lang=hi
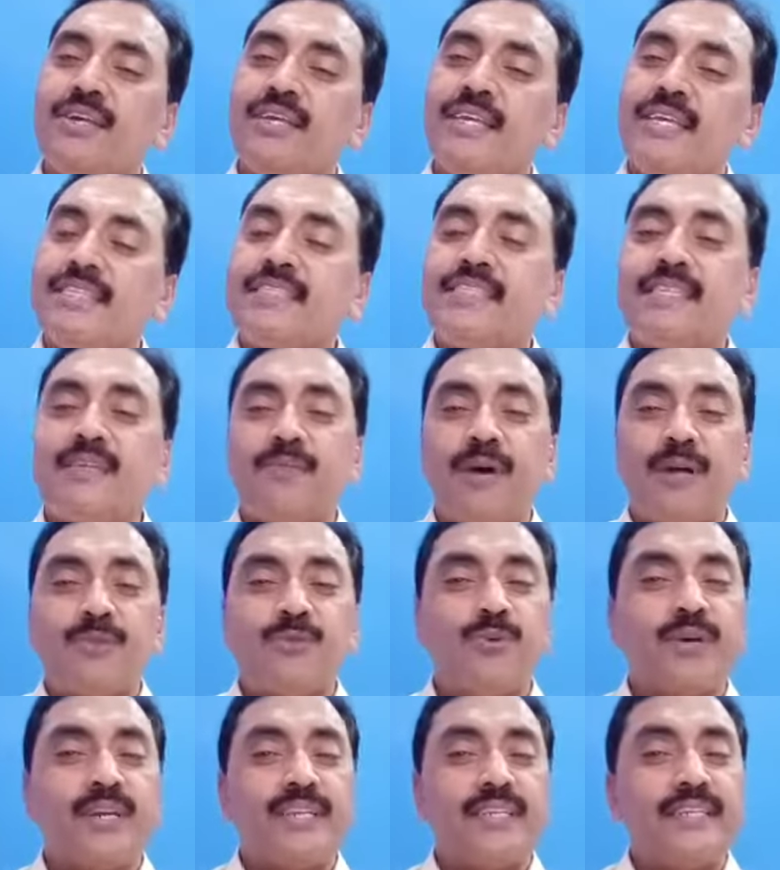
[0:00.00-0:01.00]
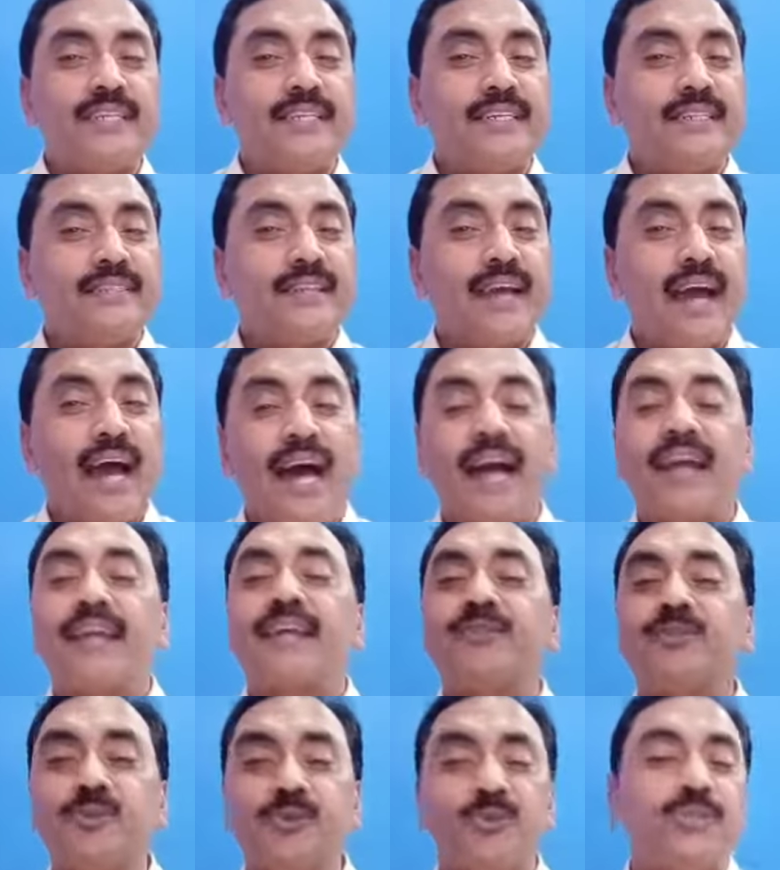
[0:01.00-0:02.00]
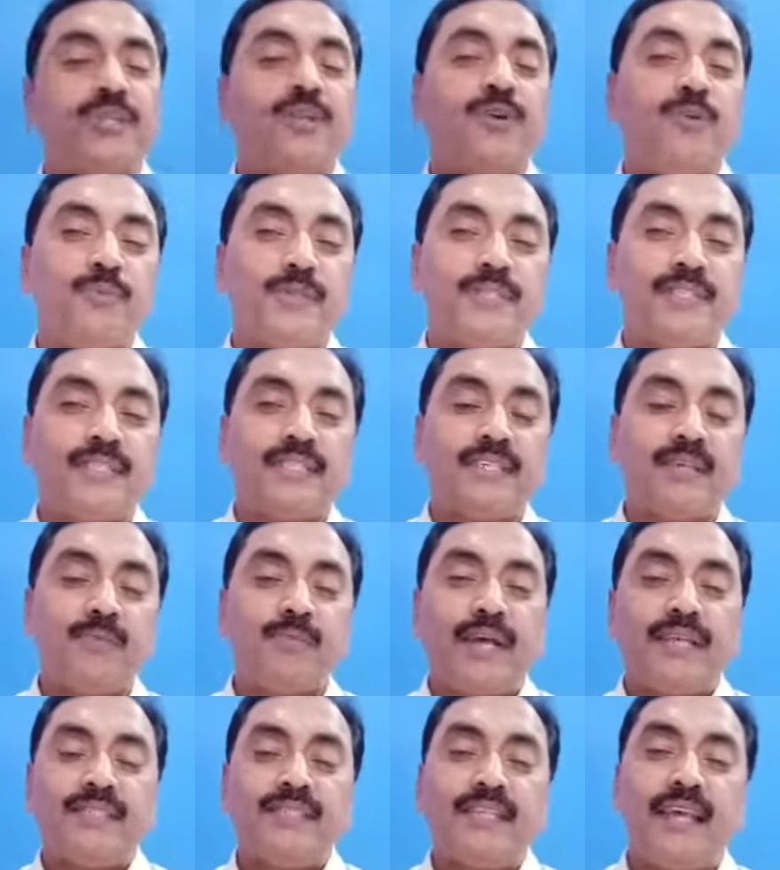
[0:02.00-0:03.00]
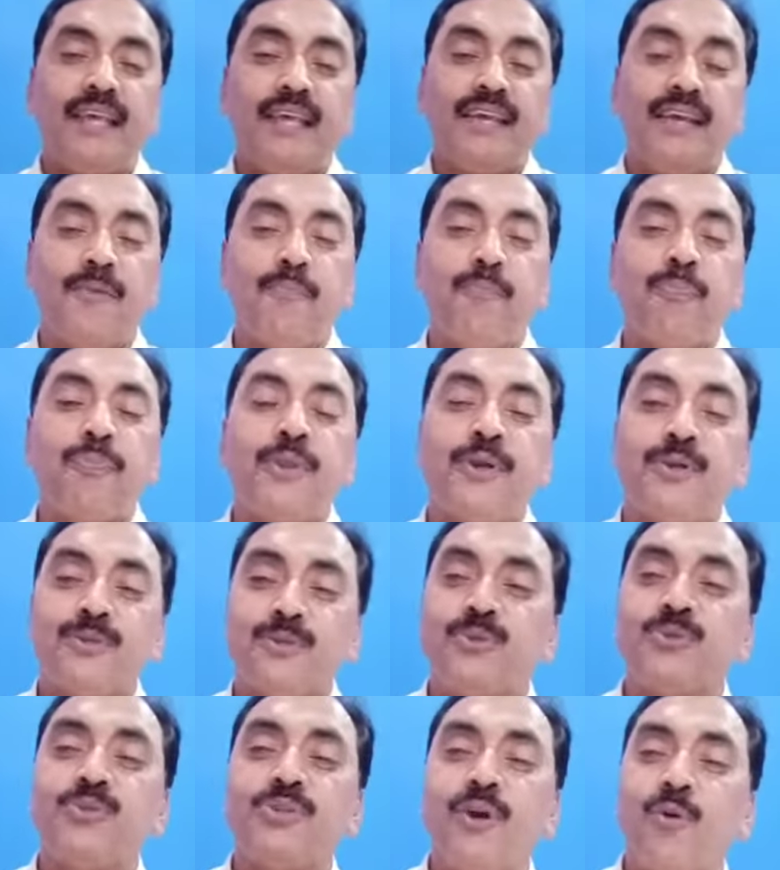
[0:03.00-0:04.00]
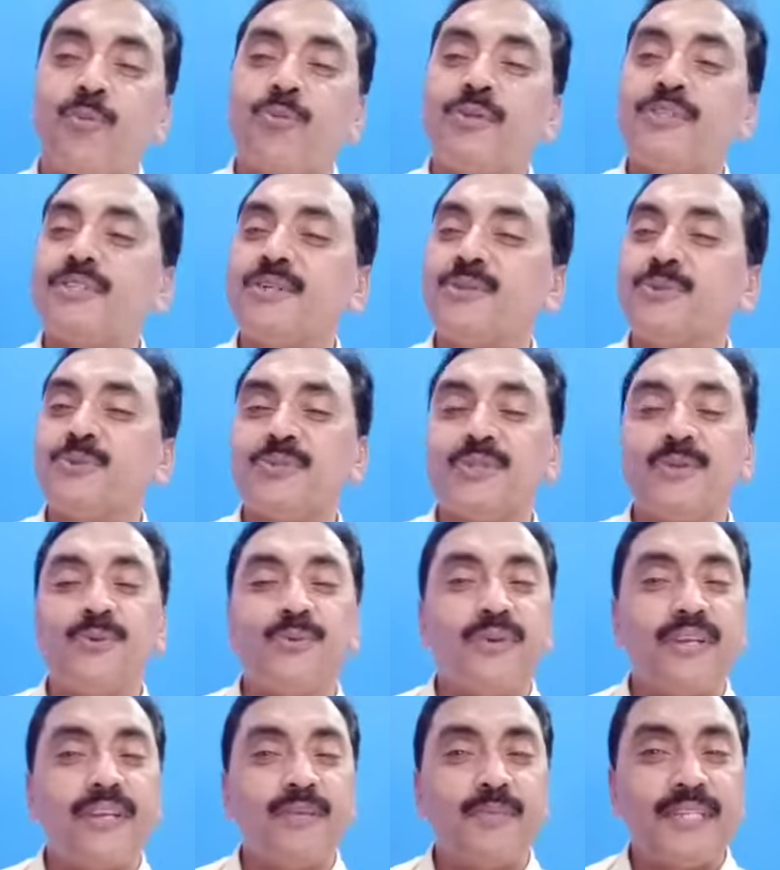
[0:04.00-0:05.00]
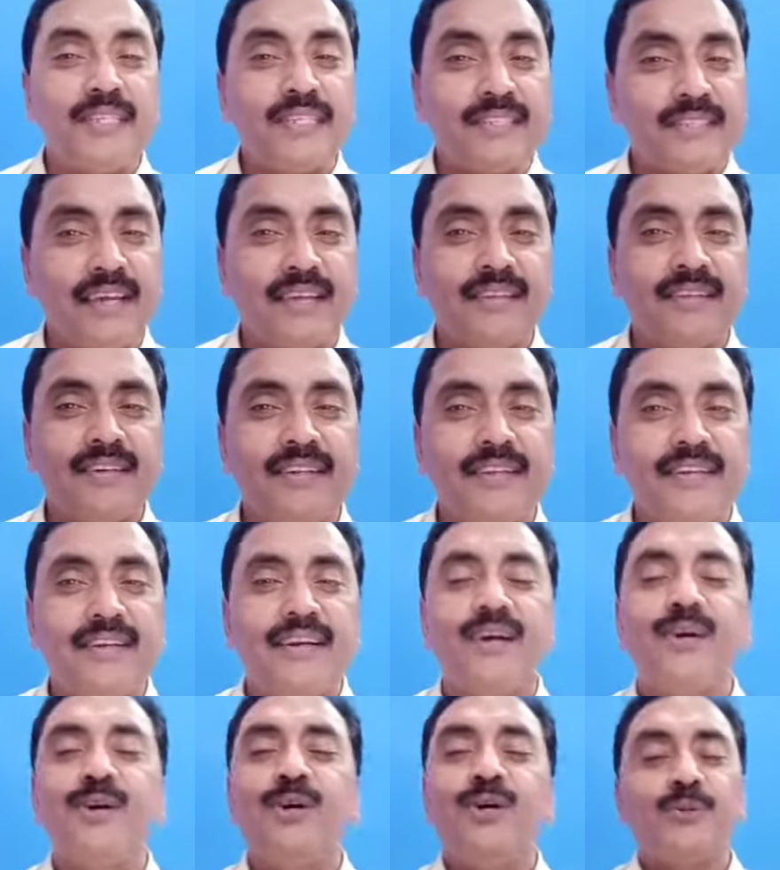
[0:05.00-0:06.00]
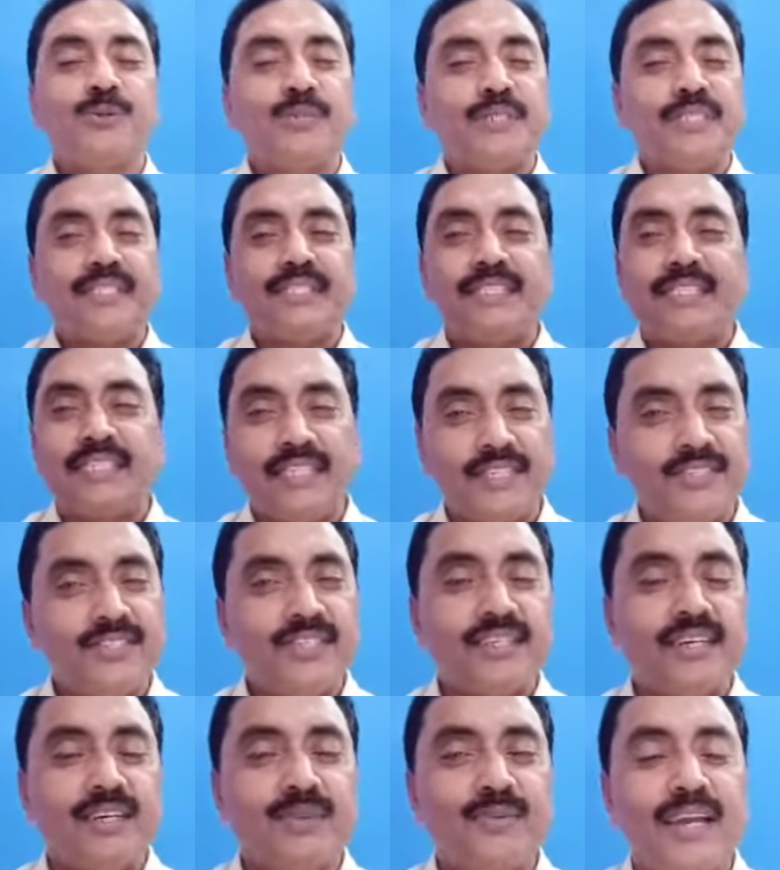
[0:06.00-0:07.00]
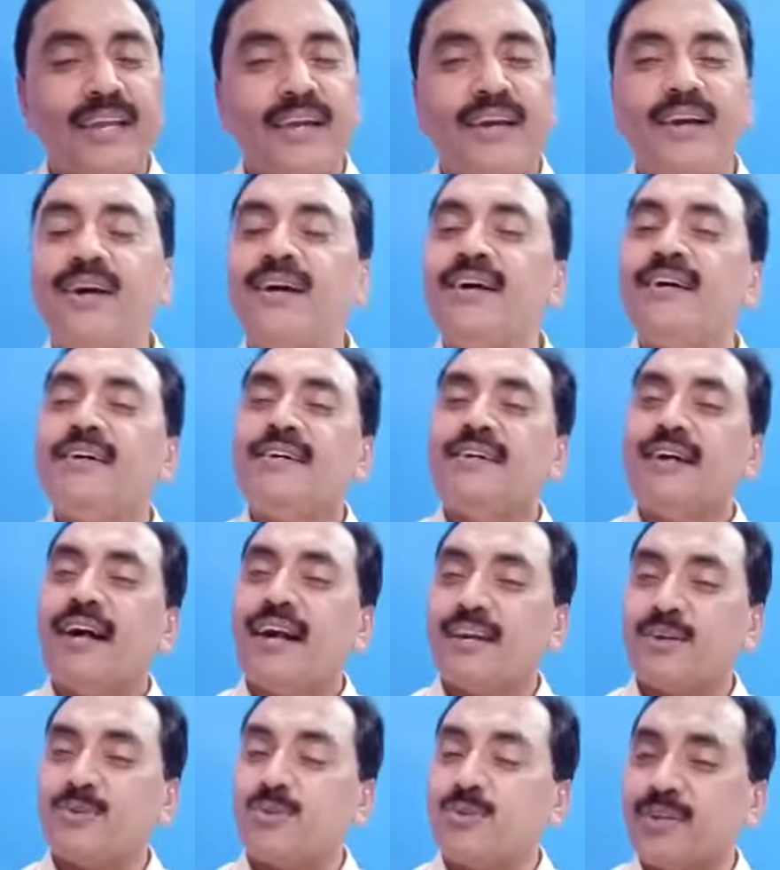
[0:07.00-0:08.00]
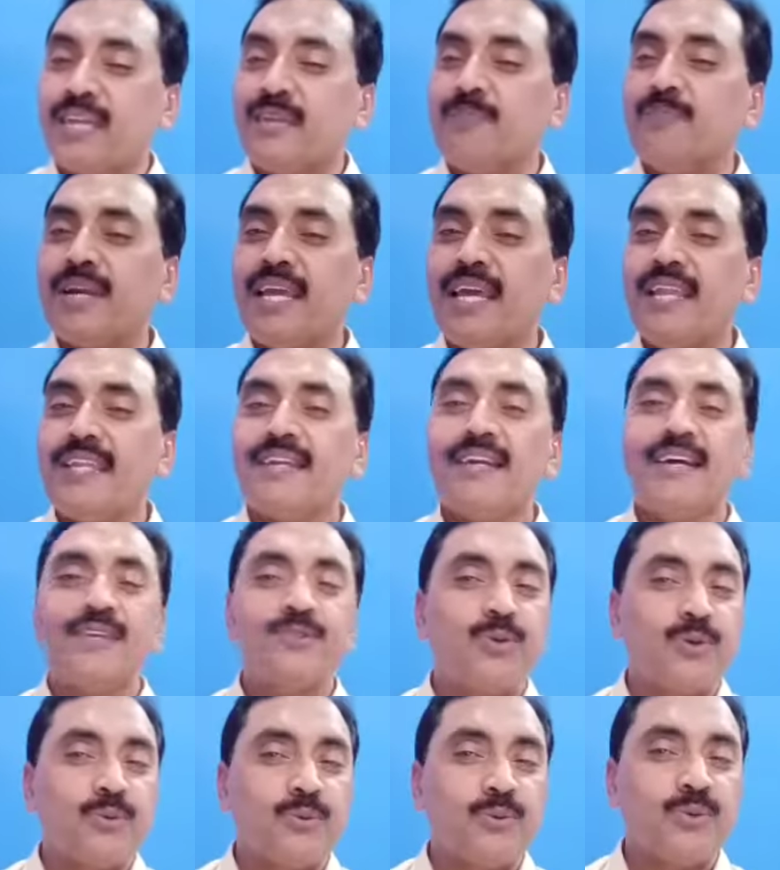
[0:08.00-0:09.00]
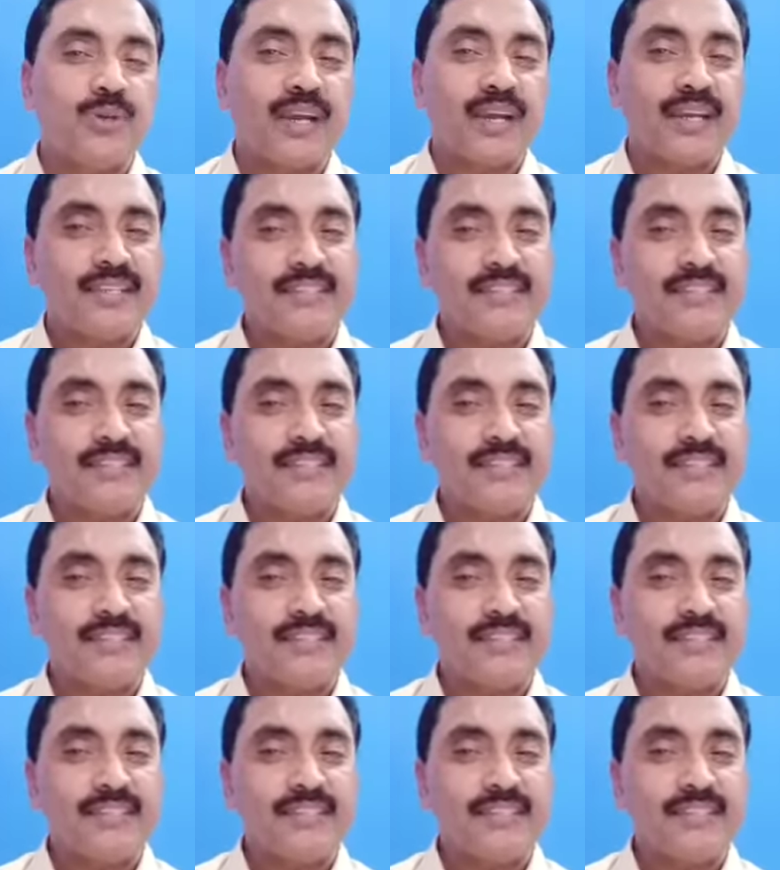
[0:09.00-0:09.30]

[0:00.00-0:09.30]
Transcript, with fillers: इसके बाद वो कैंडिडेट आगे दूसरे ऑफिसर के पास जाएगा दूसरा ऑफिसर उसकी उंगली पे निशान करेगा उसकी सिग्नेचर करवाएगा अगर वो नहीं पढ़ा लिखा है तो अंगूठा का